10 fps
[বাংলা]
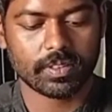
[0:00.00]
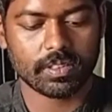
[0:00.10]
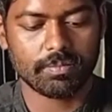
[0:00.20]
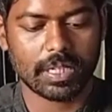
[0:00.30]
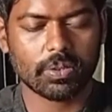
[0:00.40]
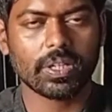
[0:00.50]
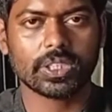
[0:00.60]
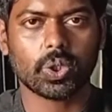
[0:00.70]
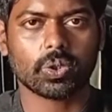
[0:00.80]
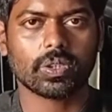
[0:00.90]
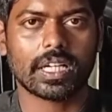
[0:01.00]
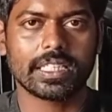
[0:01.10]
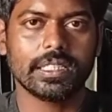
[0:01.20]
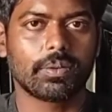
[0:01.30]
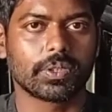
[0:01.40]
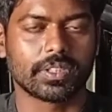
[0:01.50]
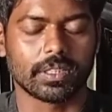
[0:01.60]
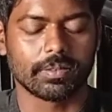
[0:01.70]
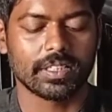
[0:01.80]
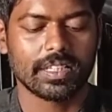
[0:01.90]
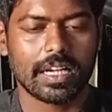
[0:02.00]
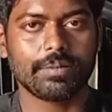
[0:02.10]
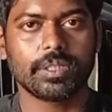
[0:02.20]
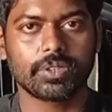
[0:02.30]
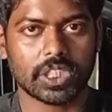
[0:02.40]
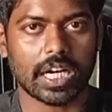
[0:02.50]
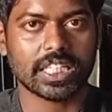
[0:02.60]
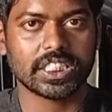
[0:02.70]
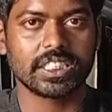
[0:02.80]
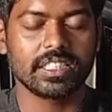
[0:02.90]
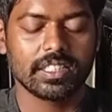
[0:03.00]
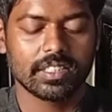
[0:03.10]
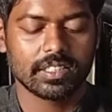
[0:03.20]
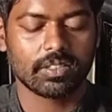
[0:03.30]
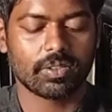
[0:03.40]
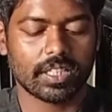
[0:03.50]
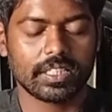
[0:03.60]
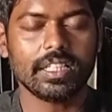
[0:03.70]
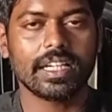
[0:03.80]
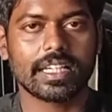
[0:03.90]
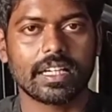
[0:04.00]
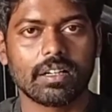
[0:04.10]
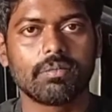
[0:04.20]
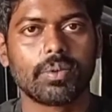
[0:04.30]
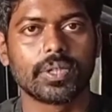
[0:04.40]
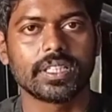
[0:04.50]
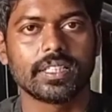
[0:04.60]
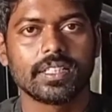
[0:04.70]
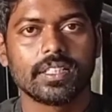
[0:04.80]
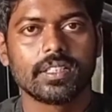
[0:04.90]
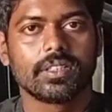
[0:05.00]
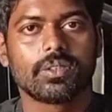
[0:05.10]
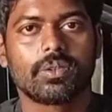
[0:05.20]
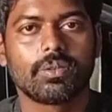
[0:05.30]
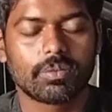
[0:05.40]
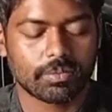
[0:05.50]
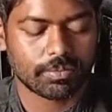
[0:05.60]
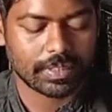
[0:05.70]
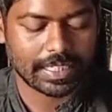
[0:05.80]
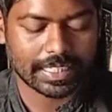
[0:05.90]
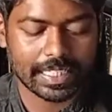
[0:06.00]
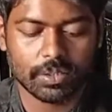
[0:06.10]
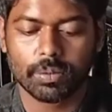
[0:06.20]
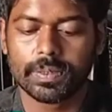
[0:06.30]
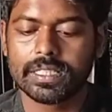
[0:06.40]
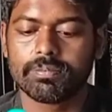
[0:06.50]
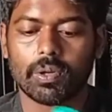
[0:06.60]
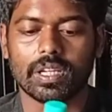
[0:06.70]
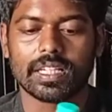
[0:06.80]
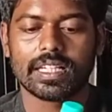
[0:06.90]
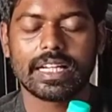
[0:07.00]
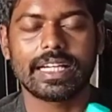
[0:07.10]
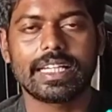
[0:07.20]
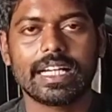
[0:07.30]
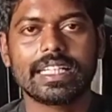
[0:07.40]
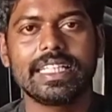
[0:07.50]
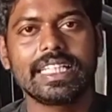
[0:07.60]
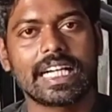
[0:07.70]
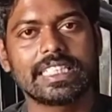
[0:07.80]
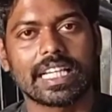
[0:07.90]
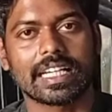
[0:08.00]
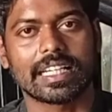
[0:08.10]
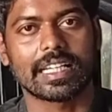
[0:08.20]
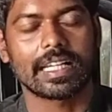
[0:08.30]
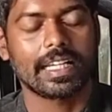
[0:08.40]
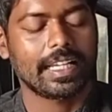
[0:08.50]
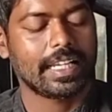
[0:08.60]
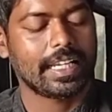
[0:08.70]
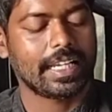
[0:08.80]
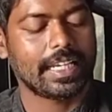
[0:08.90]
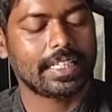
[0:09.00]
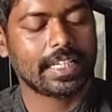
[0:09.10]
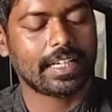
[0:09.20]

বা কোনো একটা শক্ত কাঠি দিয়ে ভরতে হবে আমি যেমন সাঁড়াশির ওটা দিয়ে এটা ভরি তো এটাকে ইকোব্রিক বলে এটা কি কাজে লাগে এটা